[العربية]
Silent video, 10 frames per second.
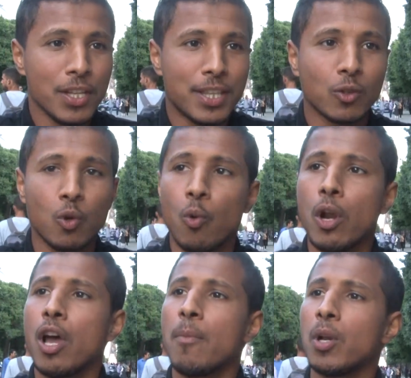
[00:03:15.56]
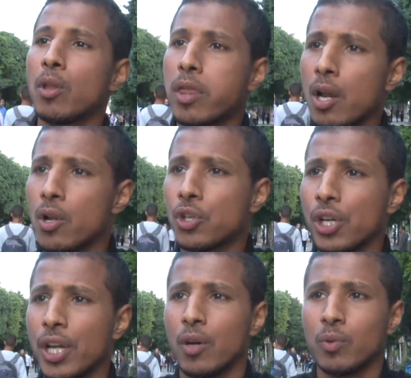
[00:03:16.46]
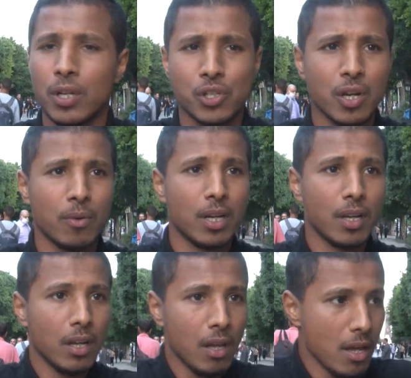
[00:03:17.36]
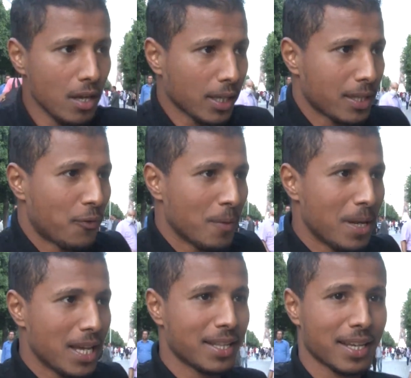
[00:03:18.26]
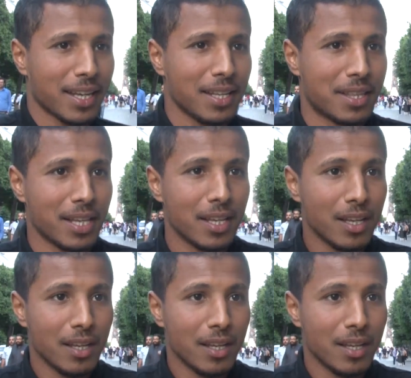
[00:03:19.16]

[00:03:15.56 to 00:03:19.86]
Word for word: انت تقول والله ما نتذلش انا ودرا شنو إيه، يخدم في بلادك انت